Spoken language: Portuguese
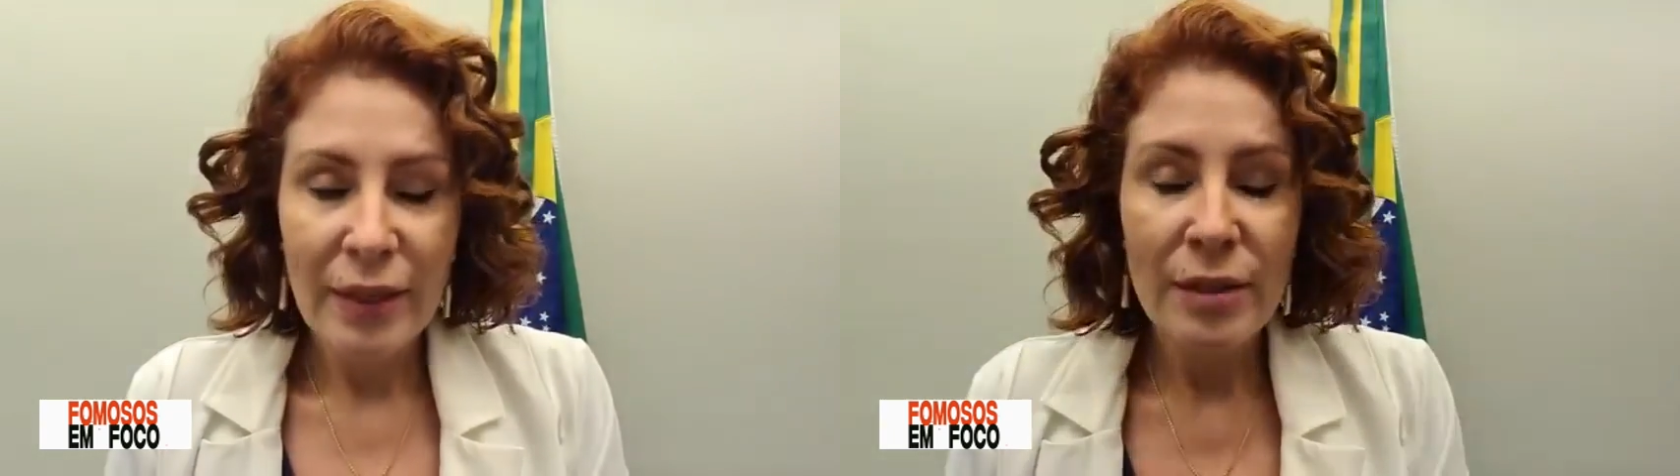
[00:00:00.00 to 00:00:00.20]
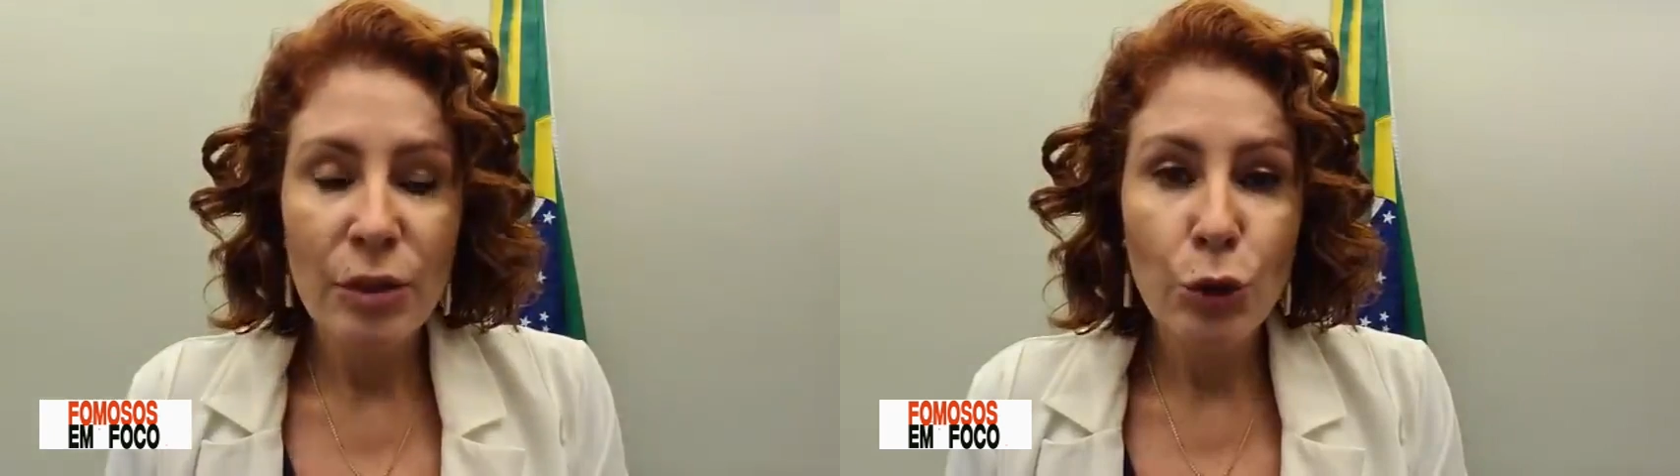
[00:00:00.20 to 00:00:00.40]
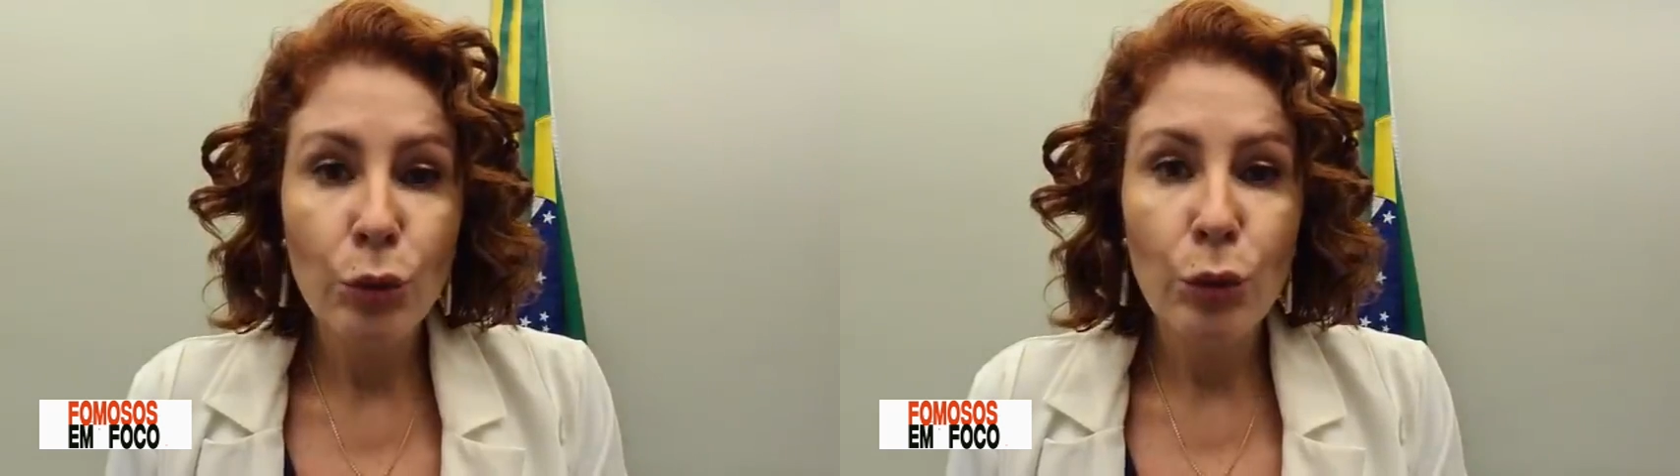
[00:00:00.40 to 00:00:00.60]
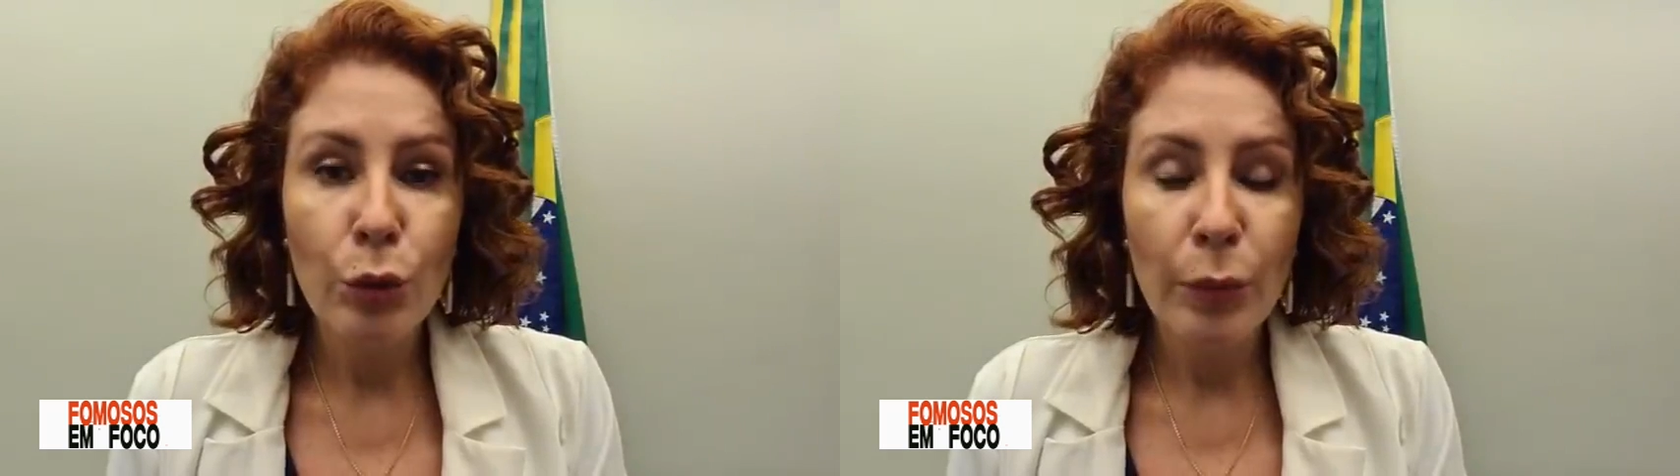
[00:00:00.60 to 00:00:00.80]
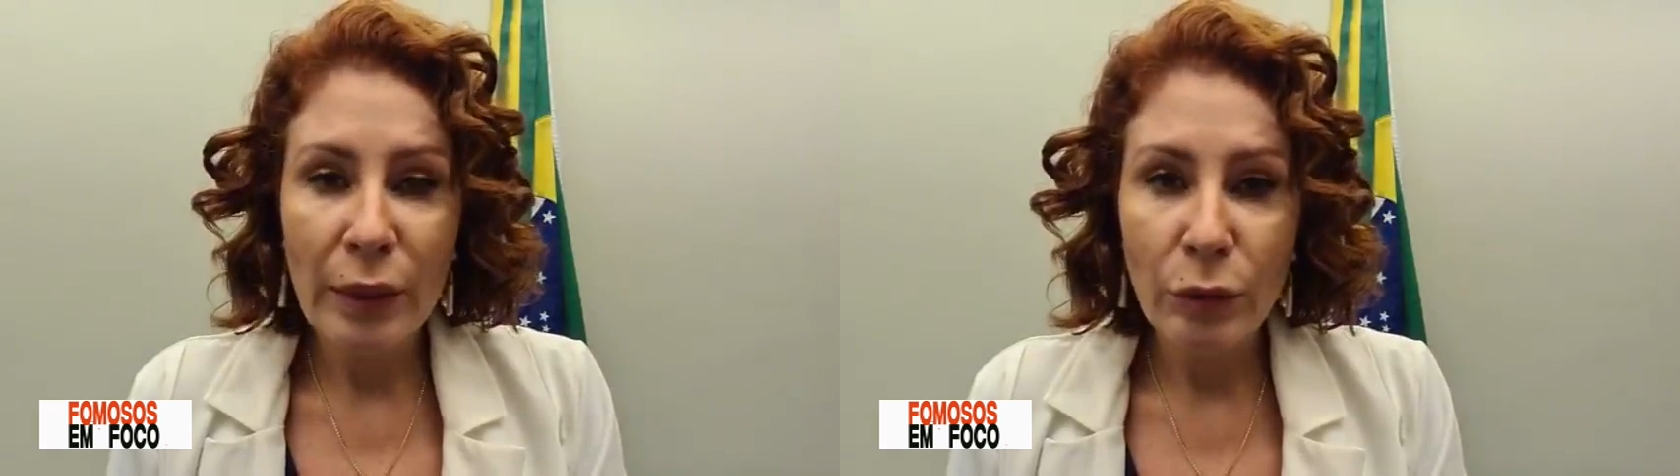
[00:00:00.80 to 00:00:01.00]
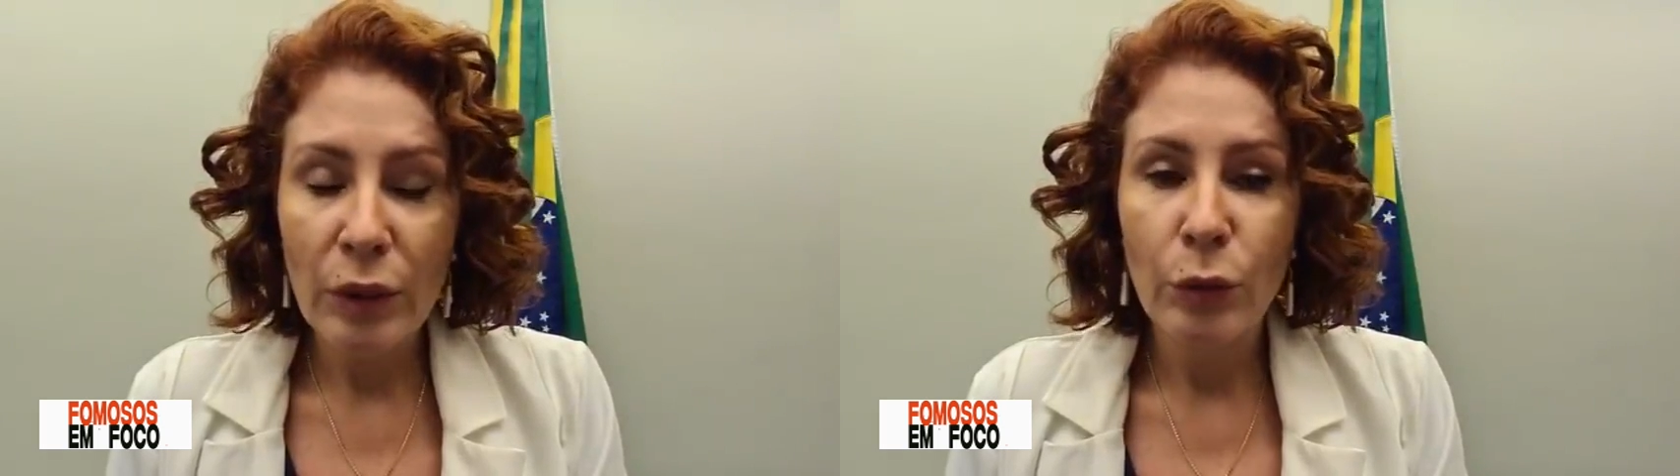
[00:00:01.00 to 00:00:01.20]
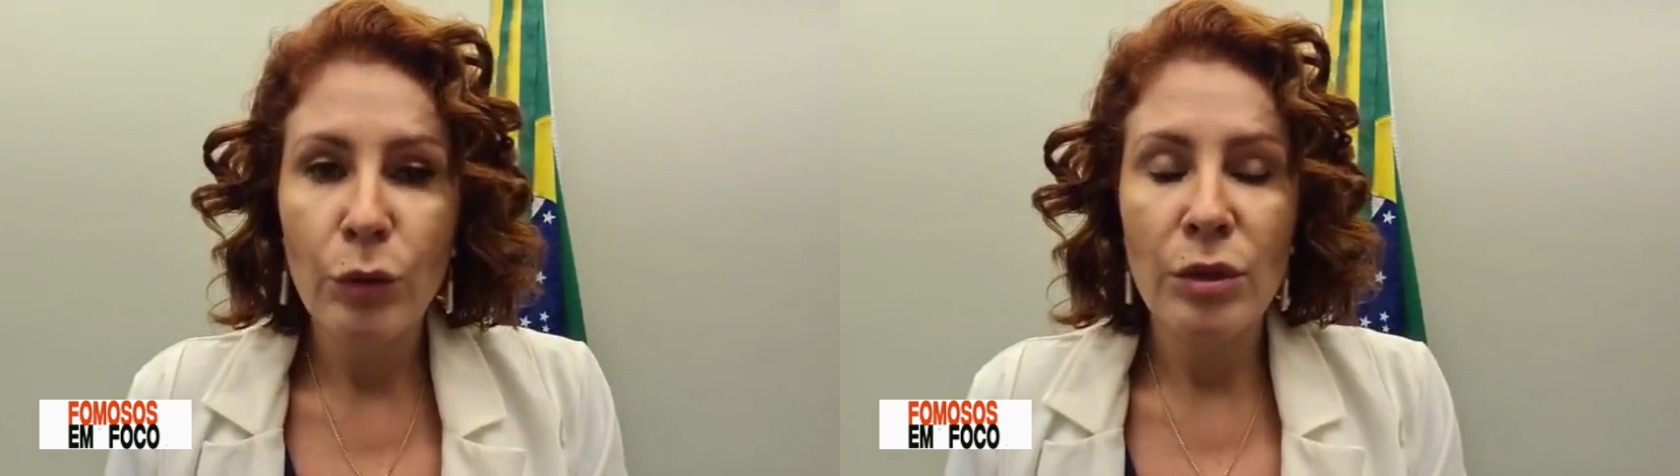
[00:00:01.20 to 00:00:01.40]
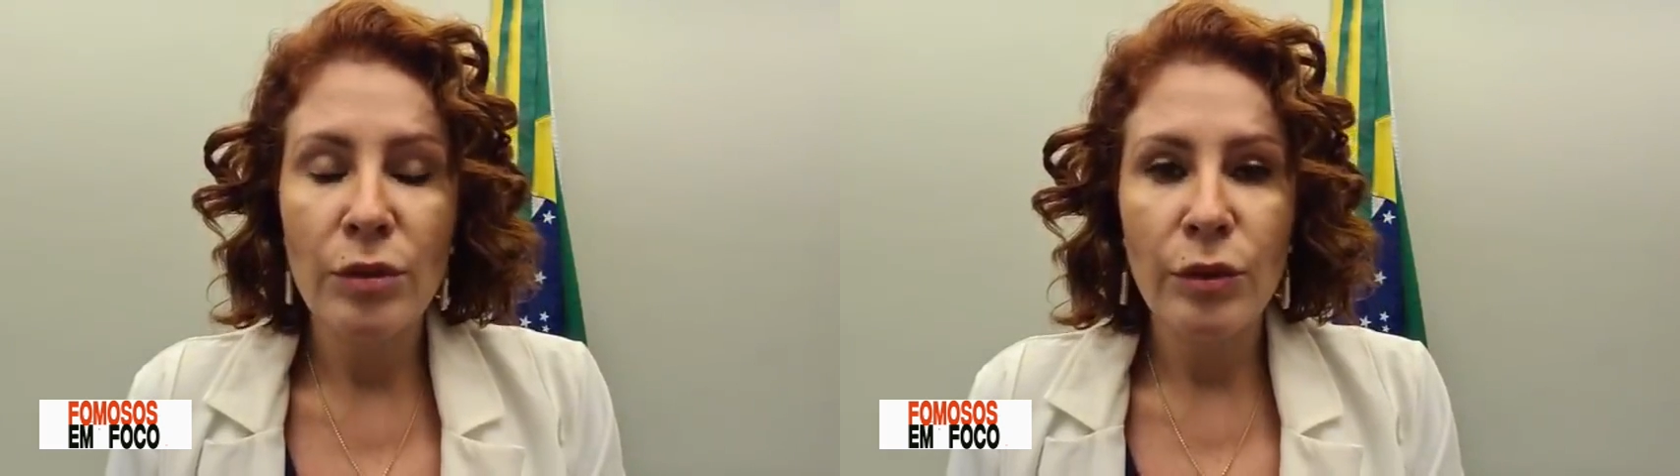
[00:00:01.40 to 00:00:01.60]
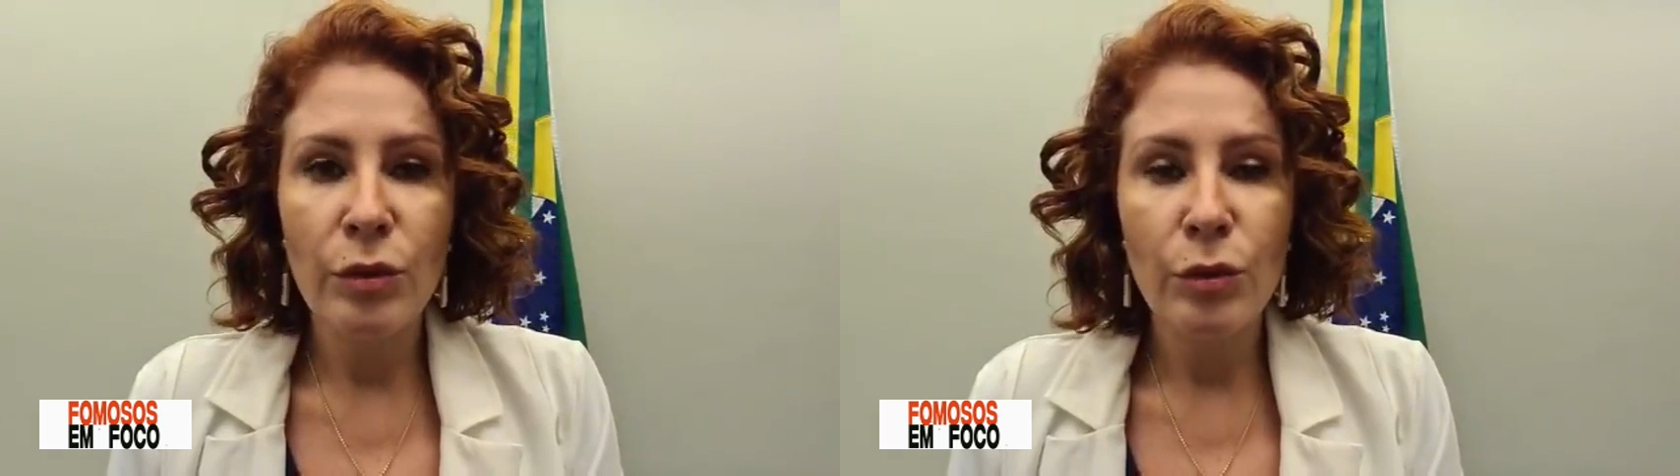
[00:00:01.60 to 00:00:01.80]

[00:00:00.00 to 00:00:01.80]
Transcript: Existe um documento que, inclusive,